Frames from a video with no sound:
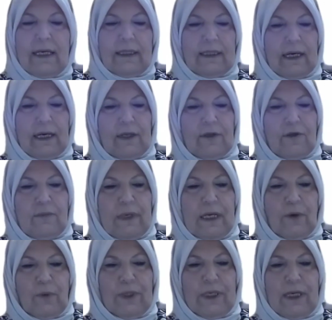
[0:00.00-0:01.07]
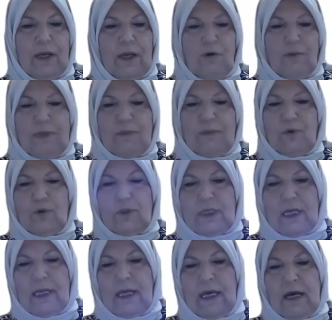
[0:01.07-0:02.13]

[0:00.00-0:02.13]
تقدما نوعيا وملموسا